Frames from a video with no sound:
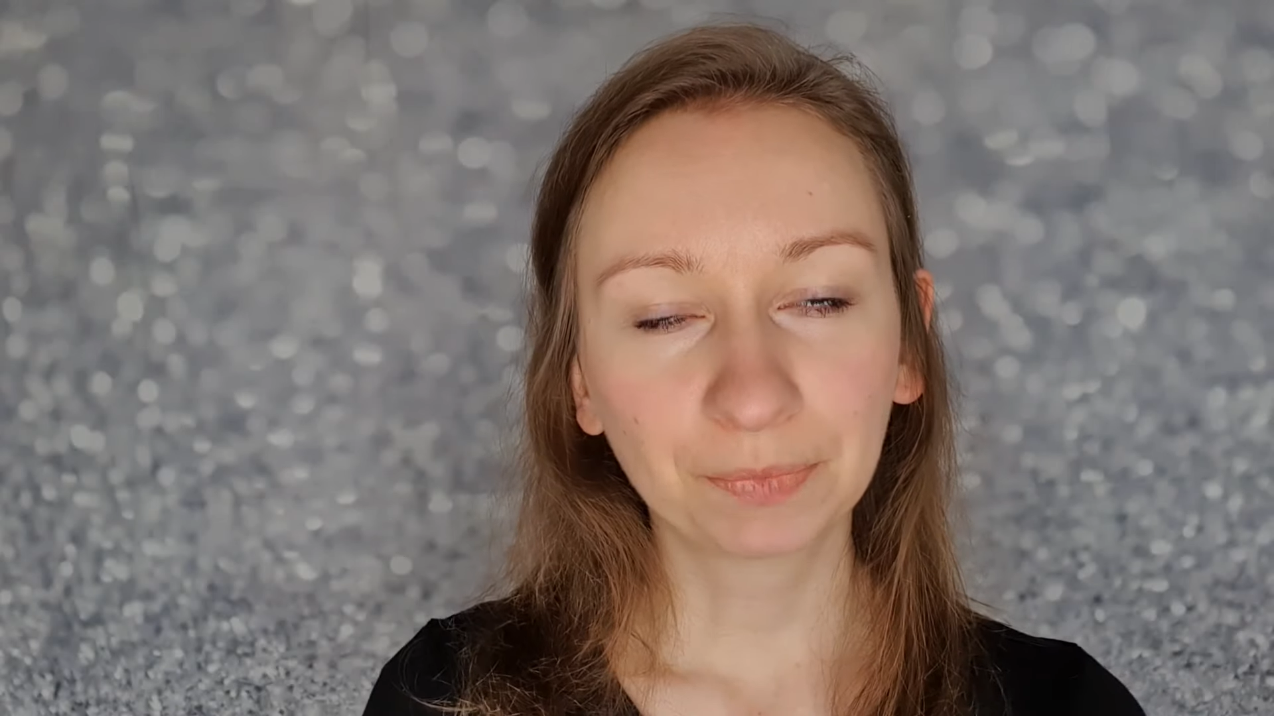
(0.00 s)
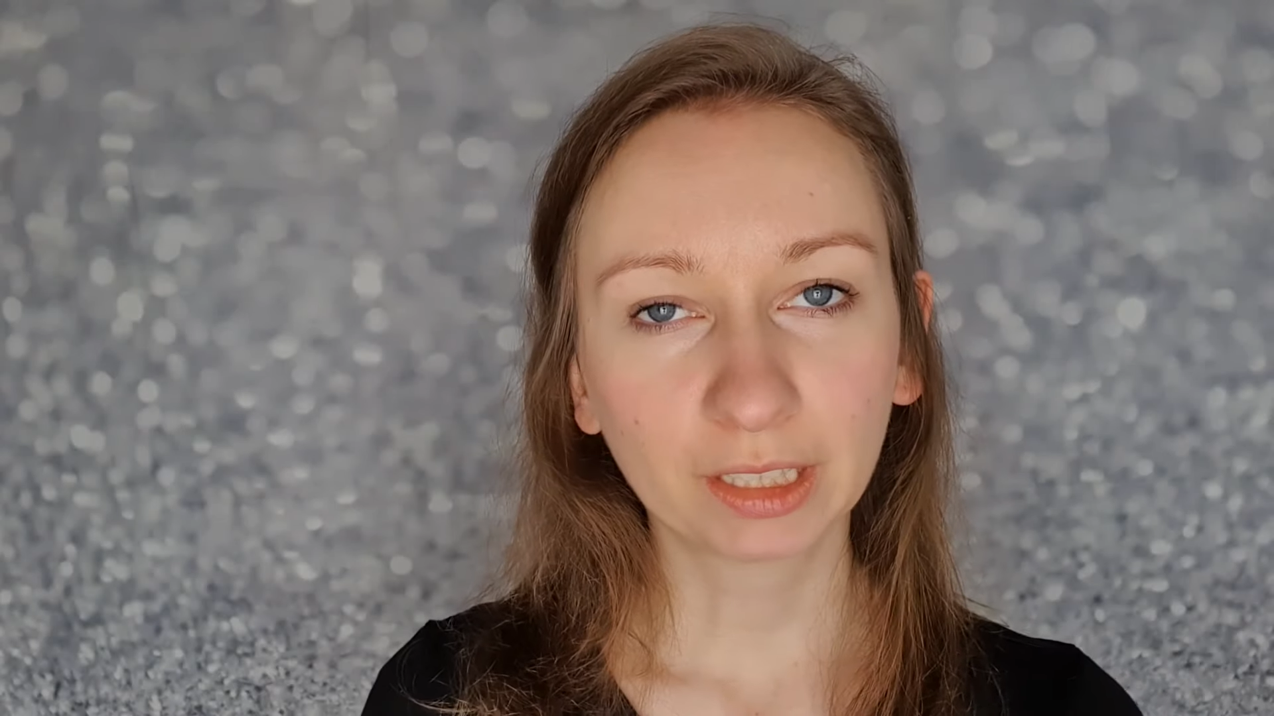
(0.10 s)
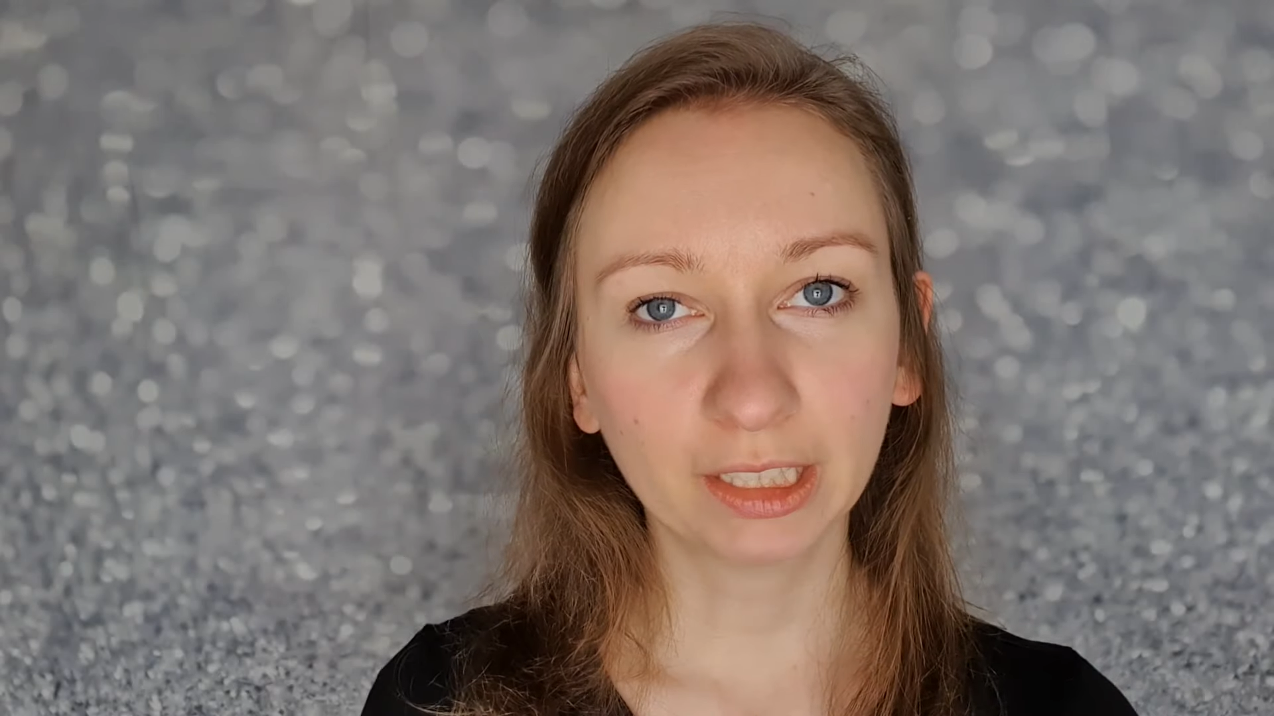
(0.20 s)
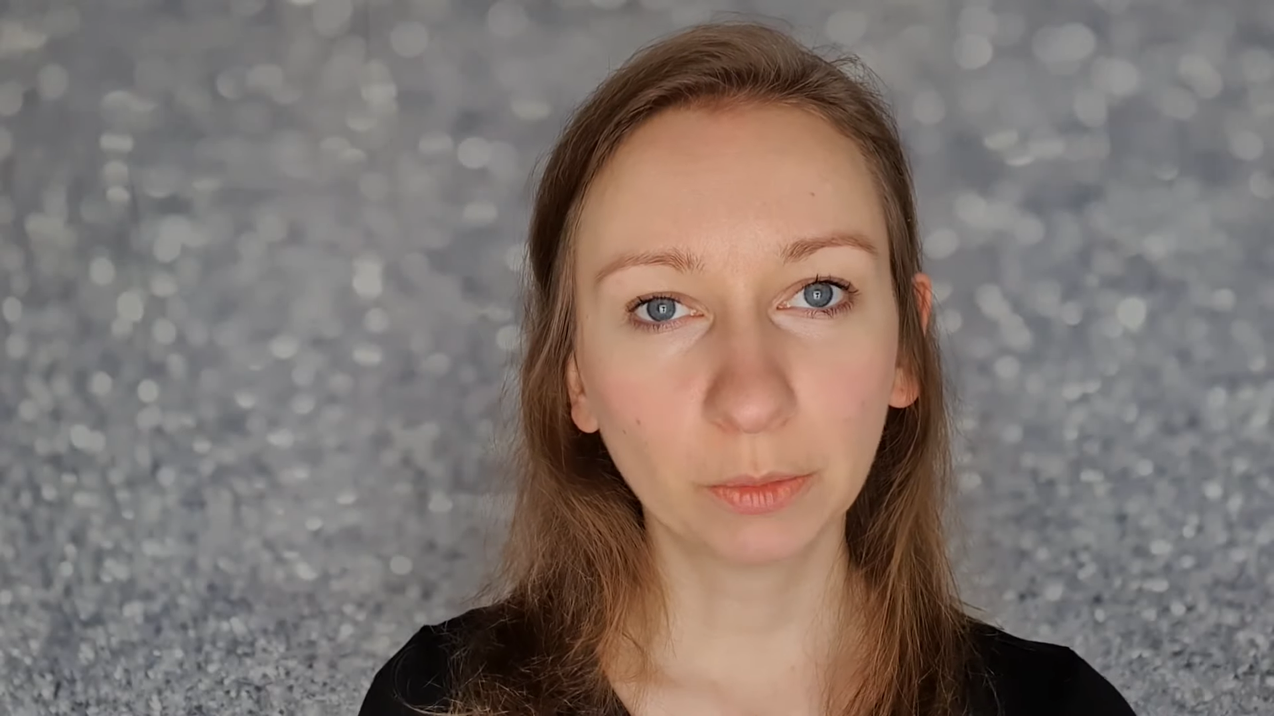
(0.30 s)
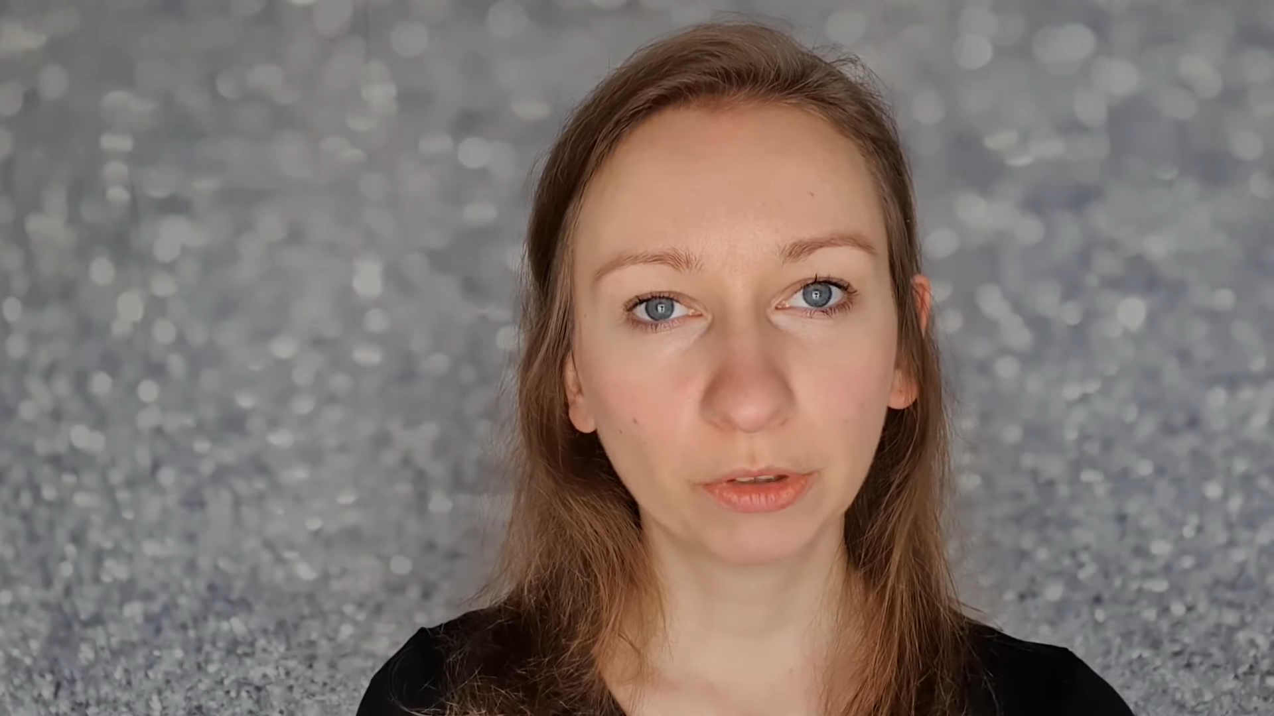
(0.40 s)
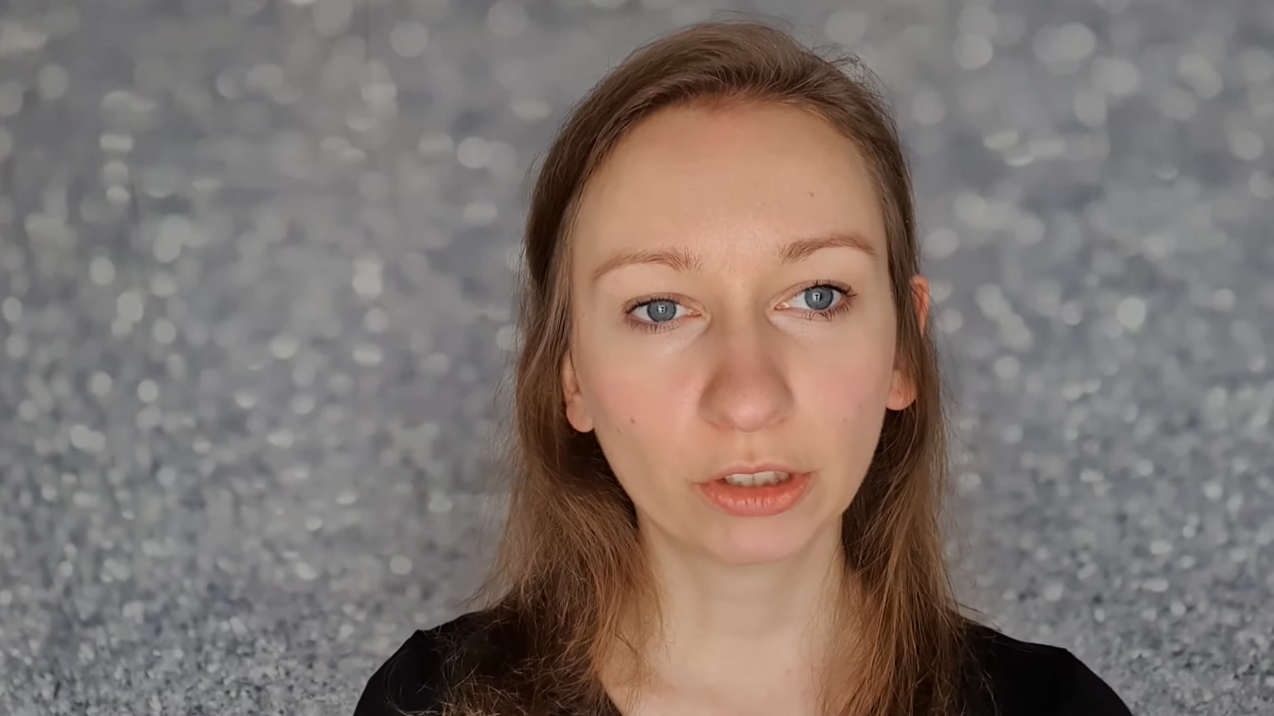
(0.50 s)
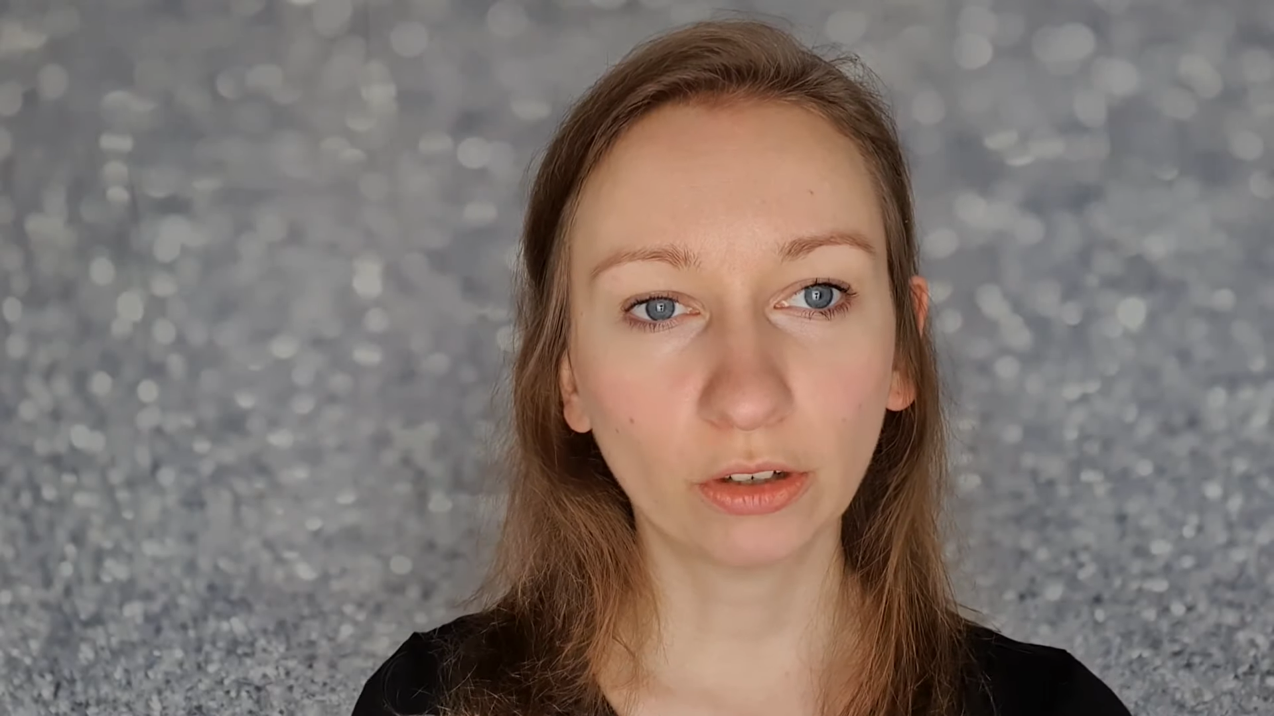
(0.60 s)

ich möchte